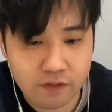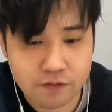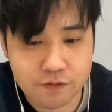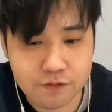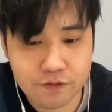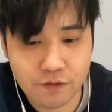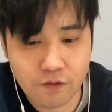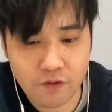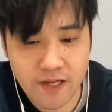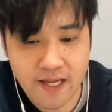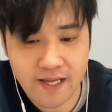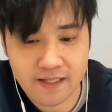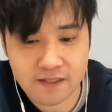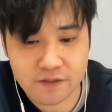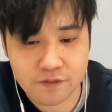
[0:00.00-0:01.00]

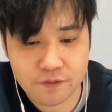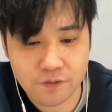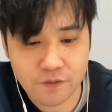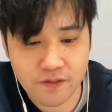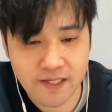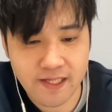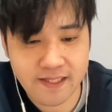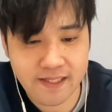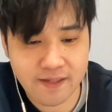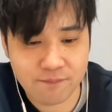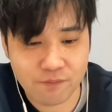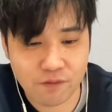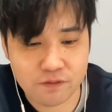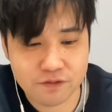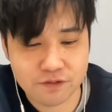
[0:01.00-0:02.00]
クロエ、クロエね、
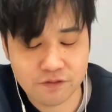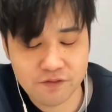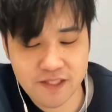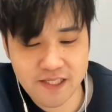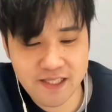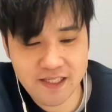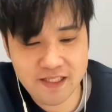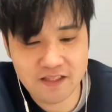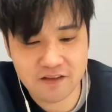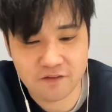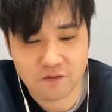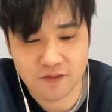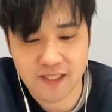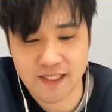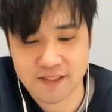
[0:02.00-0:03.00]
僕、
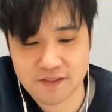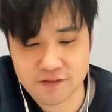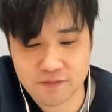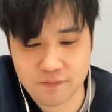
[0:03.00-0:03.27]
ジョリーンをね、